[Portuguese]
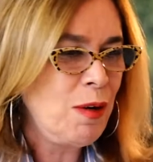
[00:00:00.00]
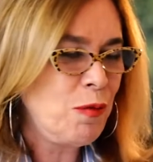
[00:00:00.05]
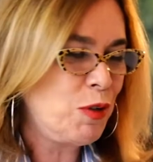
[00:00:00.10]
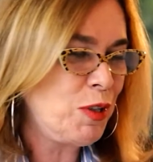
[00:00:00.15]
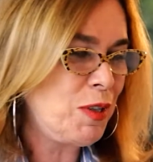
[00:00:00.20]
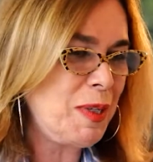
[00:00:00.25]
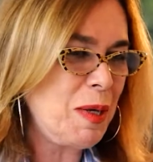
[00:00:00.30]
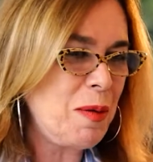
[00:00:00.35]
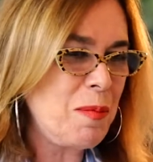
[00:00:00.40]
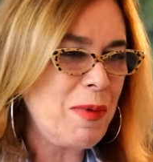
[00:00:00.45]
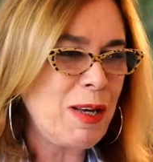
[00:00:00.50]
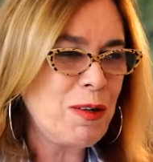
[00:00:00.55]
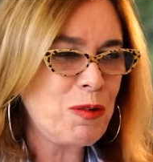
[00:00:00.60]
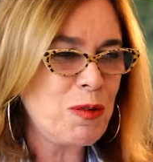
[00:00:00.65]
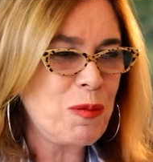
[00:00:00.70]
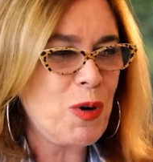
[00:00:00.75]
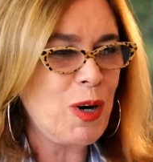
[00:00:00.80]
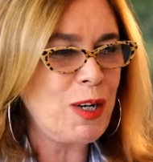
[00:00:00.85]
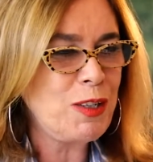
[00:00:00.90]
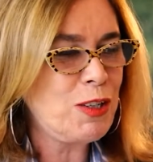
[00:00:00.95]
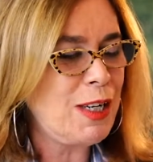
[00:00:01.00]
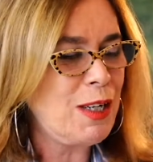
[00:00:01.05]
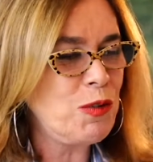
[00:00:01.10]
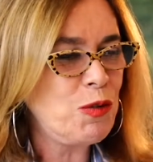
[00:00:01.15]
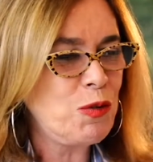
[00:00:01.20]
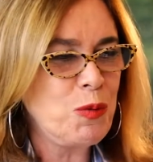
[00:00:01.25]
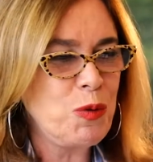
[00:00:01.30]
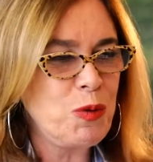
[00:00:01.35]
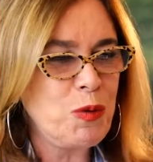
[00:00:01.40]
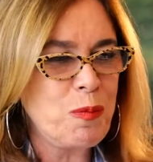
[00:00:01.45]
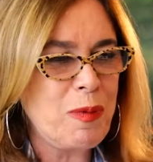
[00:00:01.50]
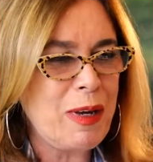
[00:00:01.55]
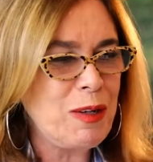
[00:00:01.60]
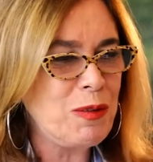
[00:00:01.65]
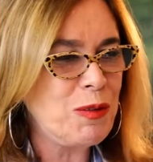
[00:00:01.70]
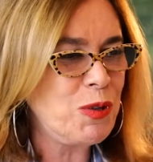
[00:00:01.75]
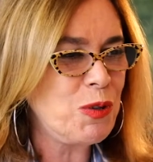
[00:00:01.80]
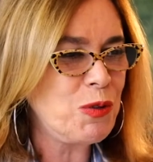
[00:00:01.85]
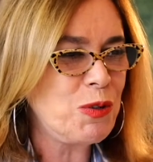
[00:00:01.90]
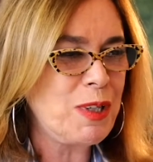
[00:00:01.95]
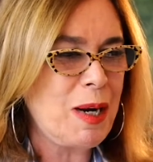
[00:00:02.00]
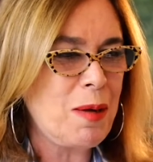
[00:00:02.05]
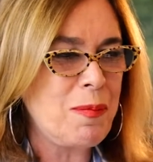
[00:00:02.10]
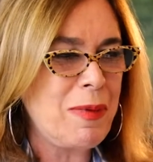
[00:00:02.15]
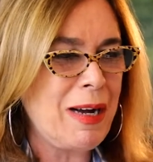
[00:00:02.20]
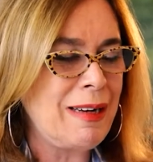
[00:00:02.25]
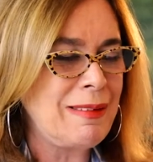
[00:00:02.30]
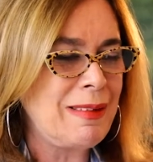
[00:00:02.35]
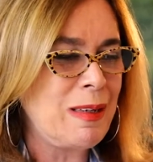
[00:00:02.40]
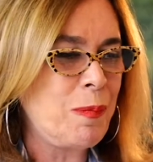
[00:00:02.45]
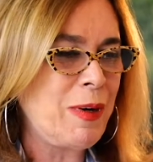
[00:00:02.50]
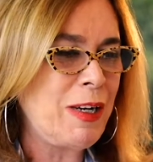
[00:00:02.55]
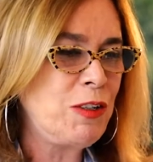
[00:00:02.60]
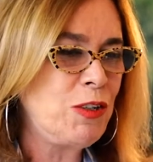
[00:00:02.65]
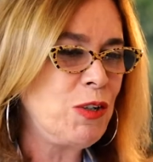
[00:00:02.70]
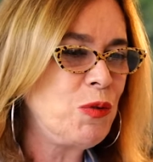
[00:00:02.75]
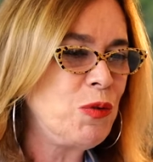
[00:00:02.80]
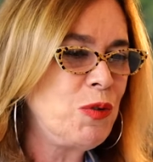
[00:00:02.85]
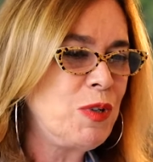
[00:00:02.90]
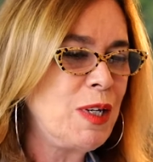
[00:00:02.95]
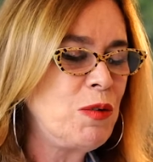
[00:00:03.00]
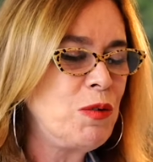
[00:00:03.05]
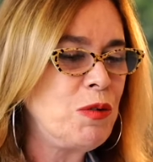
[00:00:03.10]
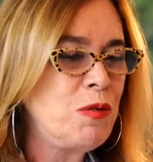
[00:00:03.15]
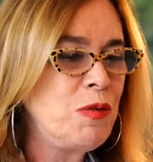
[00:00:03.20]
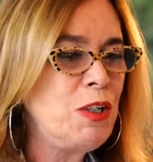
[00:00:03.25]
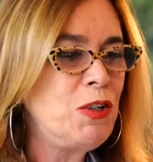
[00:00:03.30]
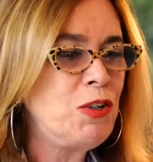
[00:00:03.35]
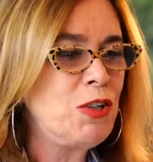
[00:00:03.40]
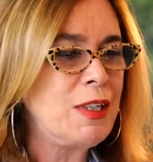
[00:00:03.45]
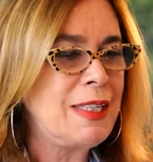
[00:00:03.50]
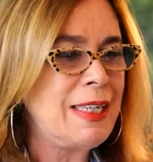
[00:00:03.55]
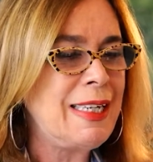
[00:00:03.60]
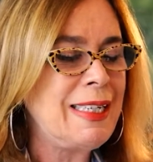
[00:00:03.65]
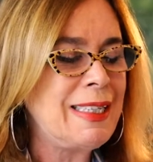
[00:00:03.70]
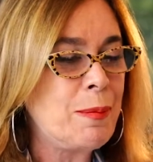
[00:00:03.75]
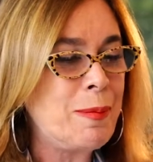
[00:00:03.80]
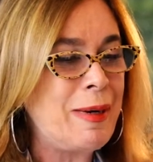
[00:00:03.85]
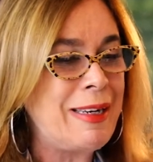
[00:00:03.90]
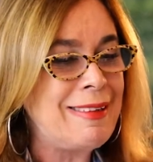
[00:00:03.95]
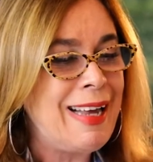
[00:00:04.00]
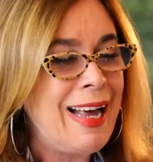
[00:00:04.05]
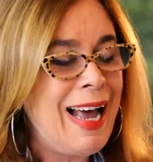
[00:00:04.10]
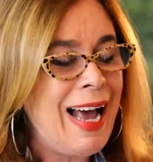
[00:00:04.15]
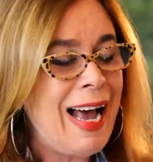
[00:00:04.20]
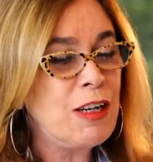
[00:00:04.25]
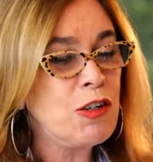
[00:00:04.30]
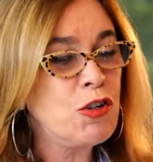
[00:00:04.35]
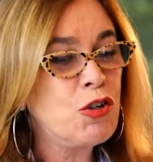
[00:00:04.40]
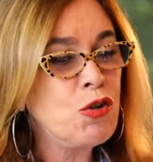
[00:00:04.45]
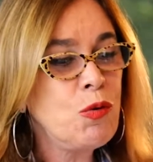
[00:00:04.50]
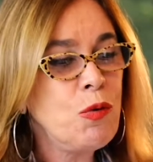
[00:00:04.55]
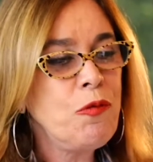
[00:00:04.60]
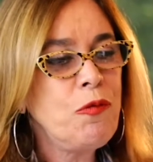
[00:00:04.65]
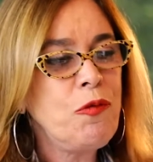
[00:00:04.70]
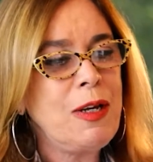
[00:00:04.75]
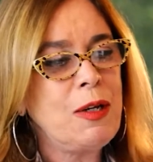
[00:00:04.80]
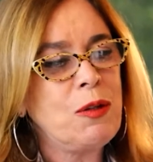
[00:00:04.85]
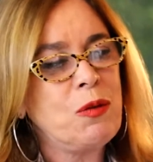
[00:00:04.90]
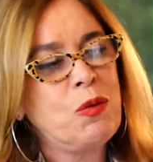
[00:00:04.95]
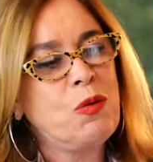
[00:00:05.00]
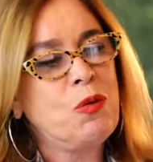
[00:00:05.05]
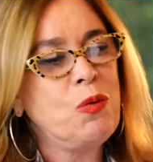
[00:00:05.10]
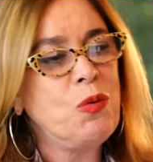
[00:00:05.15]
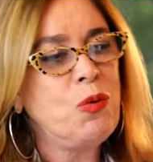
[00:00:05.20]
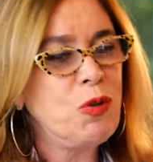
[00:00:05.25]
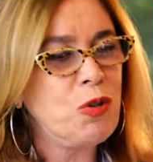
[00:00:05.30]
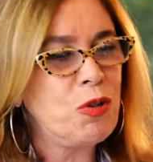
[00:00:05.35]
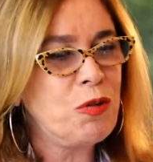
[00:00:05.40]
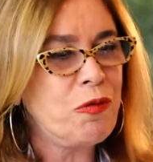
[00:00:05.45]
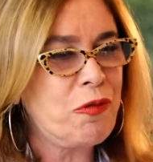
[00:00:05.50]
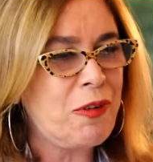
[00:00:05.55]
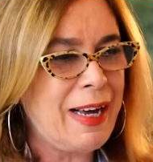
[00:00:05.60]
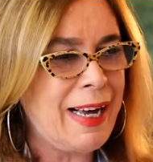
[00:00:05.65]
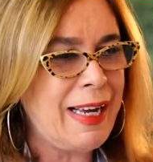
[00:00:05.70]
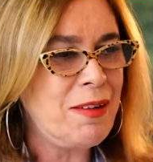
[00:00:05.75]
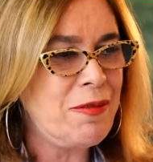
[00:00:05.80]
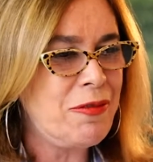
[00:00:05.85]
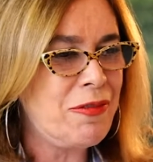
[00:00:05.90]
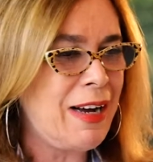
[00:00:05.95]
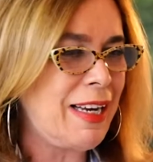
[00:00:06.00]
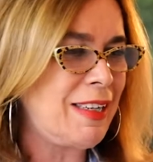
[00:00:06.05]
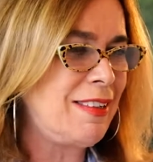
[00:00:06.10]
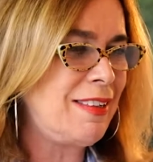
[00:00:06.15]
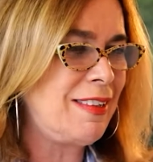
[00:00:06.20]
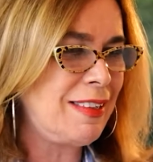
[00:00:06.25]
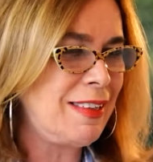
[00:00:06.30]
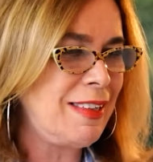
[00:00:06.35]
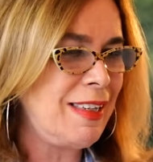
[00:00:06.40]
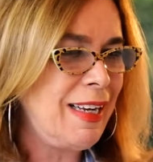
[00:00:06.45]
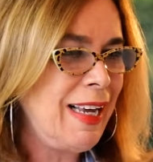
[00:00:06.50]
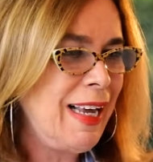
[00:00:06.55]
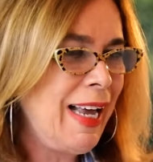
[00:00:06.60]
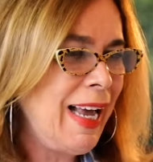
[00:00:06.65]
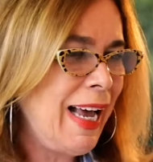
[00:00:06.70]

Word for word: você mesmo mostra isso muito bem nos seus trabalhos, a partir dos anos 20 e 30, mas a juventude vai invadir